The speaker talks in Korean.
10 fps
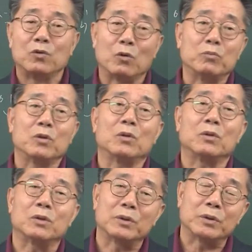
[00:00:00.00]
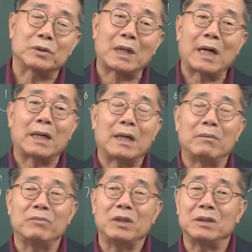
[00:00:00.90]
좀 더 그
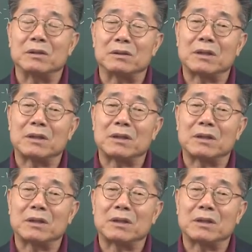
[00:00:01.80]
사람이